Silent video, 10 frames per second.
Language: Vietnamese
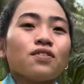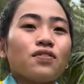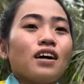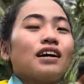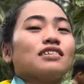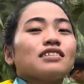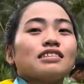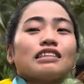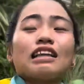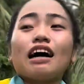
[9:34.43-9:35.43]

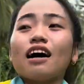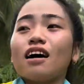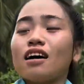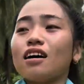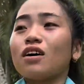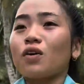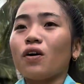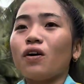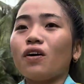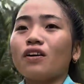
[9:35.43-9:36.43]
phận là
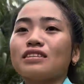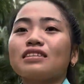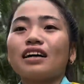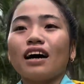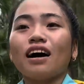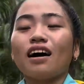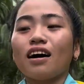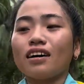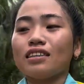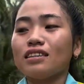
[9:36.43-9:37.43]
con
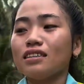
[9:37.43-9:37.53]
gái